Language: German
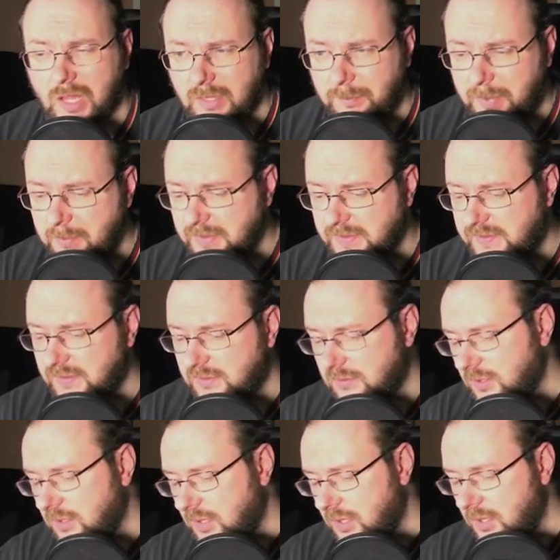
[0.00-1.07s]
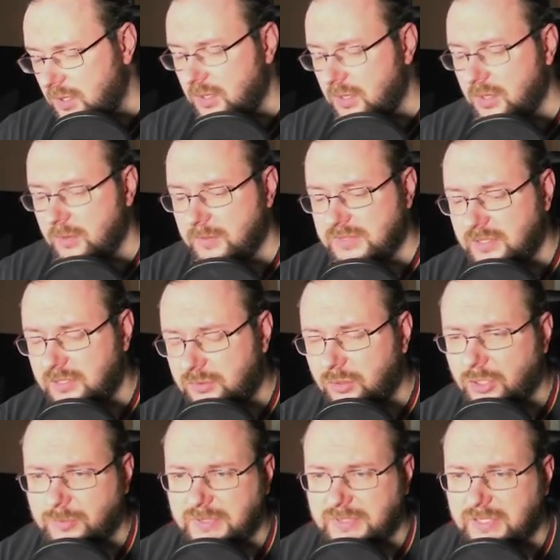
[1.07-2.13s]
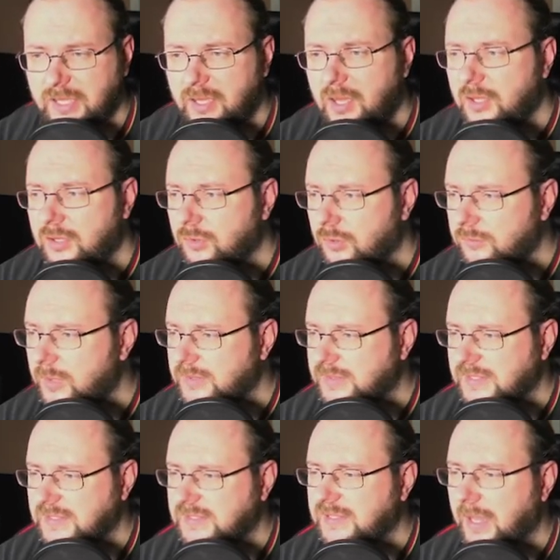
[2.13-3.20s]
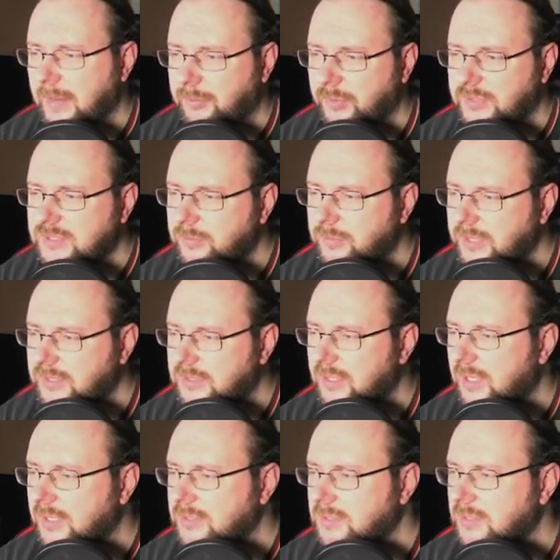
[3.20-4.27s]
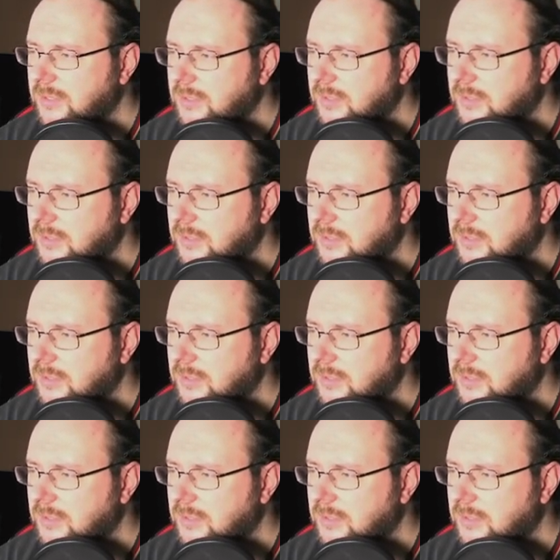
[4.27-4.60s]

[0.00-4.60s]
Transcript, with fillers: Ich bin ein bisschen Bisschen enttäuscht bisher. Gucken wir mal, was das Cyborg zu bieten hat.